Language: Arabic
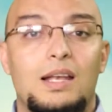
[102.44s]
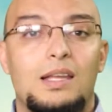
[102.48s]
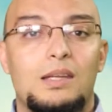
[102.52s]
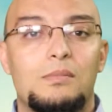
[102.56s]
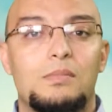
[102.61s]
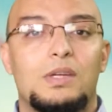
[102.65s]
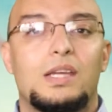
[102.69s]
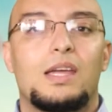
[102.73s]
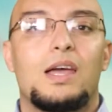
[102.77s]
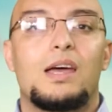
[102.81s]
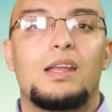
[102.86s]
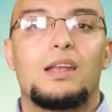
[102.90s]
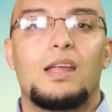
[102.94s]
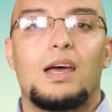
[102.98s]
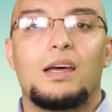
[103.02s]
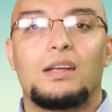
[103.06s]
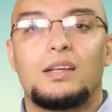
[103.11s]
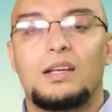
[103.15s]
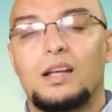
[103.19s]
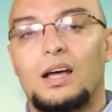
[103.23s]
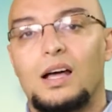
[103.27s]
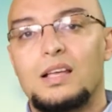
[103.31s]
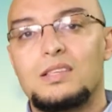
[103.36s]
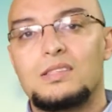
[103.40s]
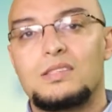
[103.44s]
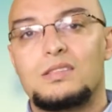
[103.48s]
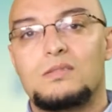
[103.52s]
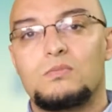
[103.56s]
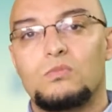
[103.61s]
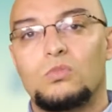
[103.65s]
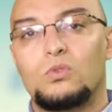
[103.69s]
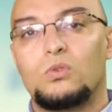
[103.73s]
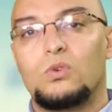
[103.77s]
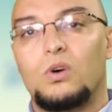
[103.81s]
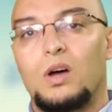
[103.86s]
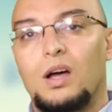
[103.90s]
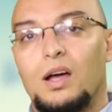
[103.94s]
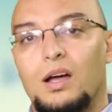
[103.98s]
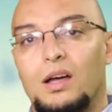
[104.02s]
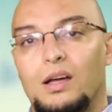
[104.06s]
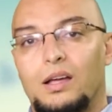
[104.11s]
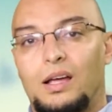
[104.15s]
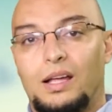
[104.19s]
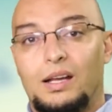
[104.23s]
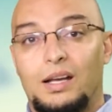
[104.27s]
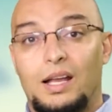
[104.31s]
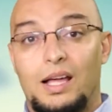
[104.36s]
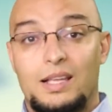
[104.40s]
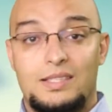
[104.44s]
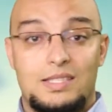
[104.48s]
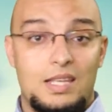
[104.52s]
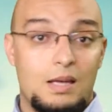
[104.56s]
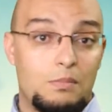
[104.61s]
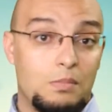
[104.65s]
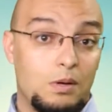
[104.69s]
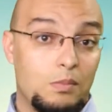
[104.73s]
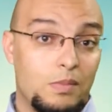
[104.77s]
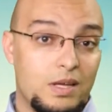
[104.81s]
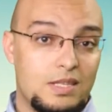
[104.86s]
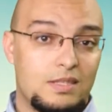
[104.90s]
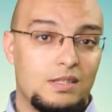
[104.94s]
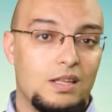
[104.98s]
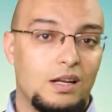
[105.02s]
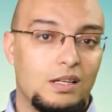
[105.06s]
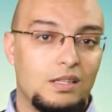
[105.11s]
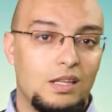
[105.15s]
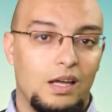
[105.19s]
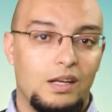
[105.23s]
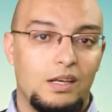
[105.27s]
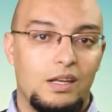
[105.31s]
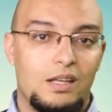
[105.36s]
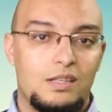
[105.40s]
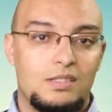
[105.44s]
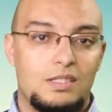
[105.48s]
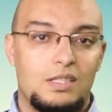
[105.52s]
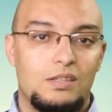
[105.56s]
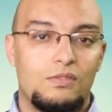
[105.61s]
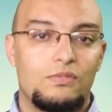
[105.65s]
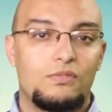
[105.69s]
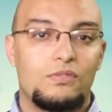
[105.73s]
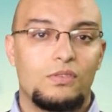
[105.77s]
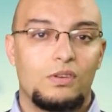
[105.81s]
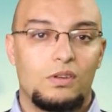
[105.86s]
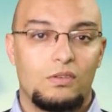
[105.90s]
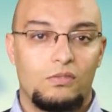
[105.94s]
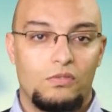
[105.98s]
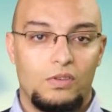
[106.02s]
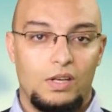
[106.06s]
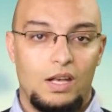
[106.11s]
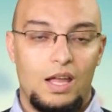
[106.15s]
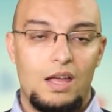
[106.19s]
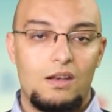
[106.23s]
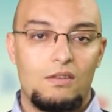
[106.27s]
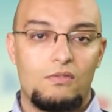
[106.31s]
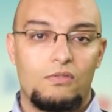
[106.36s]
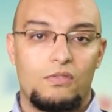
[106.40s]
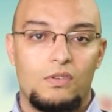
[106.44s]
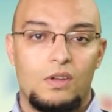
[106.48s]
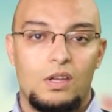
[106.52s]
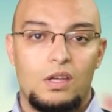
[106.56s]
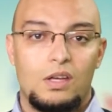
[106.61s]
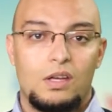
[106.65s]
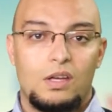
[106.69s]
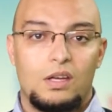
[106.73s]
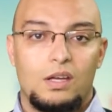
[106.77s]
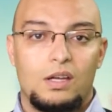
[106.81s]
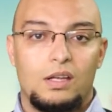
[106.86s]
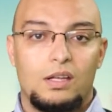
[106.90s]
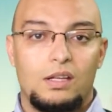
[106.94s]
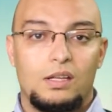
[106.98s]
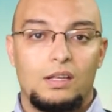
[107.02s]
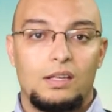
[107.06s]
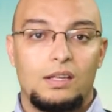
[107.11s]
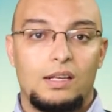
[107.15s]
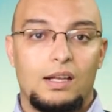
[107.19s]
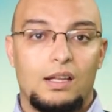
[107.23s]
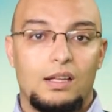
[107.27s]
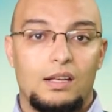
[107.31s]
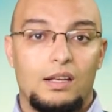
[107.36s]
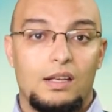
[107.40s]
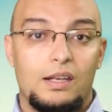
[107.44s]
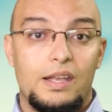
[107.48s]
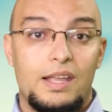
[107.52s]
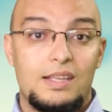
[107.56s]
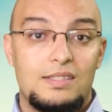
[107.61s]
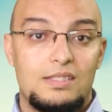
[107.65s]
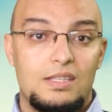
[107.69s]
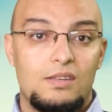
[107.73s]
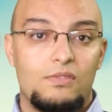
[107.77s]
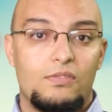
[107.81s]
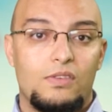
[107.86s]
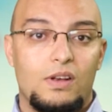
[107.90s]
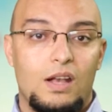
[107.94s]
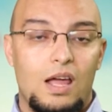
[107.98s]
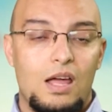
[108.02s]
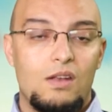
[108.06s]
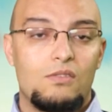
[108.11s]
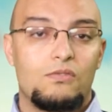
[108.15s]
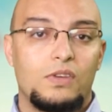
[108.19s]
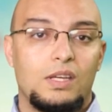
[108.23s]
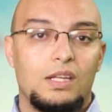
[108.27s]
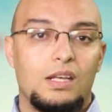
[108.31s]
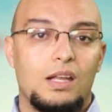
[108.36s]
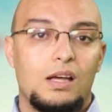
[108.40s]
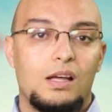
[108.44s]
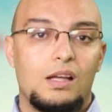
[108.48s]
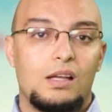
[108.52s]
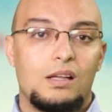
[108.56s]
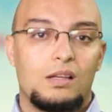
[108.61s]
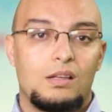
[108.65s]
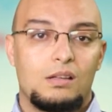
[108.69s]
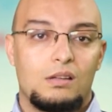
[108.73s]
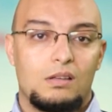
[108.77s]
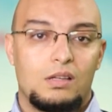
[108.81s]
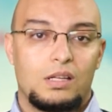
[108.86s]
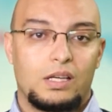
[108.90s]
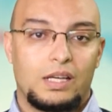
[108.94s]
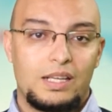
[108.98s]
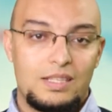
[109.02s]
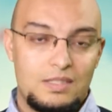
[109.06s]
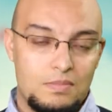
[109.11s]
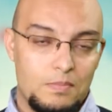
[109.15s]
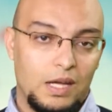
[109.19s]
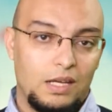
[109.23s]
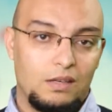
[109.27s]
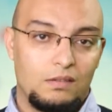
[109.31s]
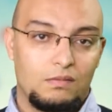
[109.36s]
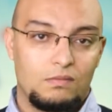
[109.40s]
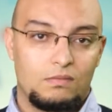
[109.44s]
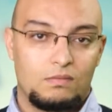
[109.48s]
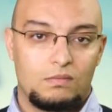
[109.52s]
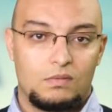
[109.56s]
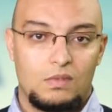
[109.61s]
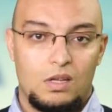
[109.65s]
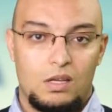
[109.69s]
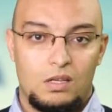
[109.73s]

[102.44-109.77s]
الامكان ان نقسم على حساب المصدر تاع النزيف في الانف النزيف الانف الى قسمين